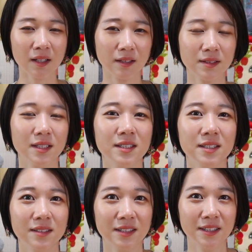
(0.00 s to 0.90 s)
拡散し
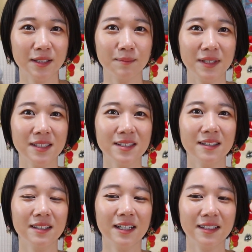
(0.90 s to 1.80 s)
てくださった皆
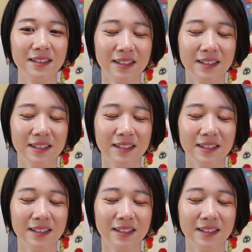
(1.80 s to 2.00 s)
さんが